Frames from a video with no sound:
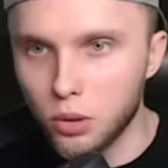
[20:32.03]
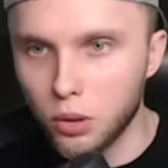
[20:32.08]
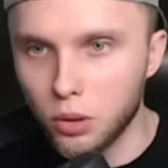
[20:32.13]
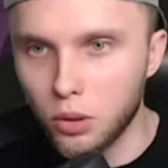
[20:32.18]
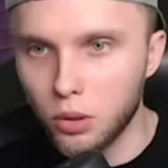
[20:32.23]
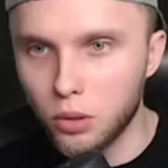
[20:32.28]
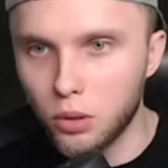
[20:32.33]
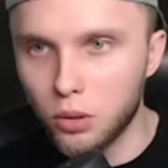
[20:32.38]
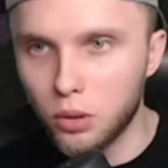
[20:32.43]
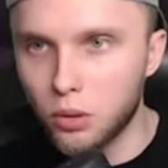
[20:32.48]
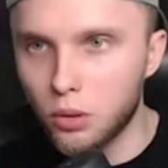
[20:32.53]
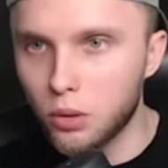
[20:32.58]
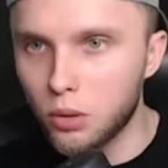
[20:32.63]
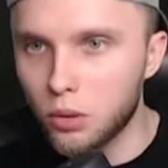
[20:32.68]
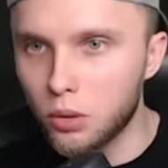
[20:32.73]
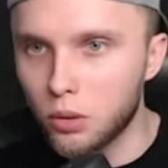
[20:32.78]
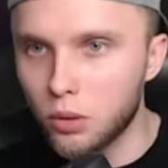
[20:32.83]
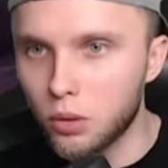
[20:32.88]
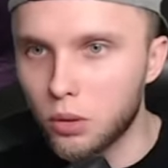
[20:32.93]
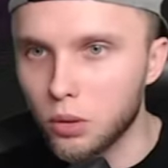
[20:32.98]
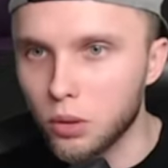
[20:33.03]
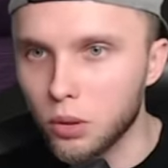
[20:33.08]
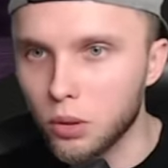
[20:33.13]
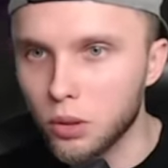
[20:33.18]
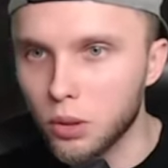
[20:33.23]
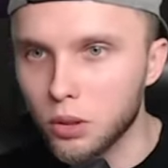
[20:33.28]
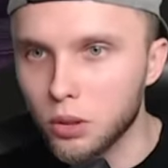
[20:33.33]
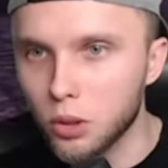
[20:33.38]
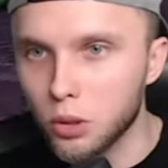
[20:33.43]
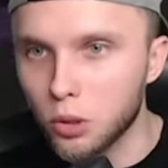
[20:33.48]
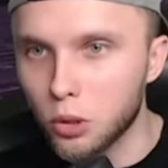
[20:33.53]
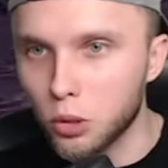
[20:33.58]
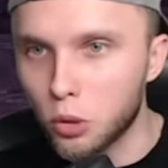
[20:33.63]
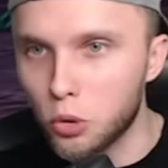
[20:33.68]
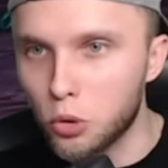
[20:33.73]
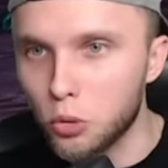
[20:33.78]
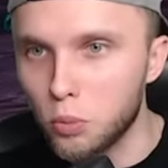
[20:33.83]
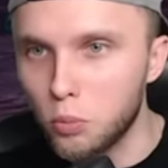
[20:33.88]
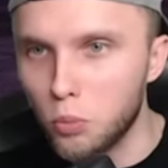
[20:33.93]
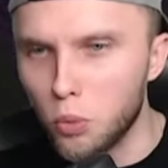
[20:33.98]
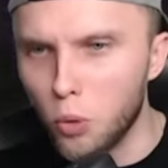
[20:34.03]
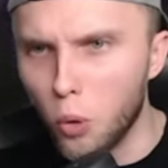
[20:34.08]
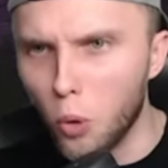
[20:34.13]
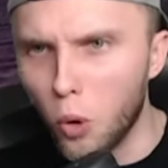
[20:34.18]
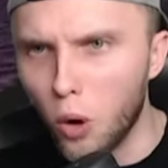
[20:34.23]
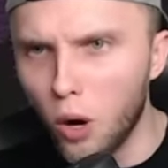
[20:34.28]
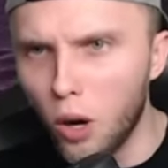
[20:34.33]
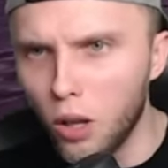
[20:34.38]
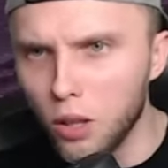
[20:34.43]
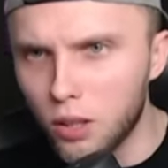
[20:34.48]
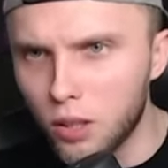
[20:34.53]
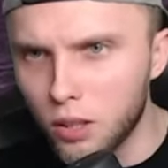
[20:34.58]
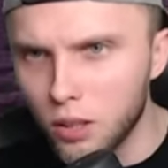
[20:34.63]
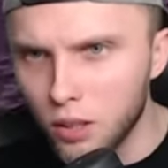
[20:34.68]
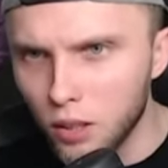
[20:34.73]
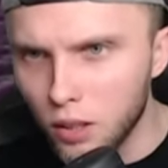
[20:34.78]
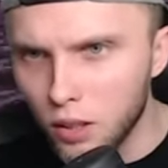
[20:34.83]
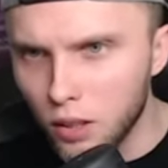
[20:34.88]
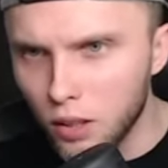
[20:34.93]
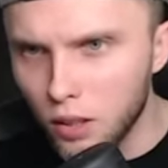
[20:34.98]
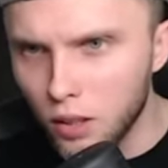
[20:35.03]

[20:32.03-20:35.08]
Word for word: Co to jest? To jest jakiś młot?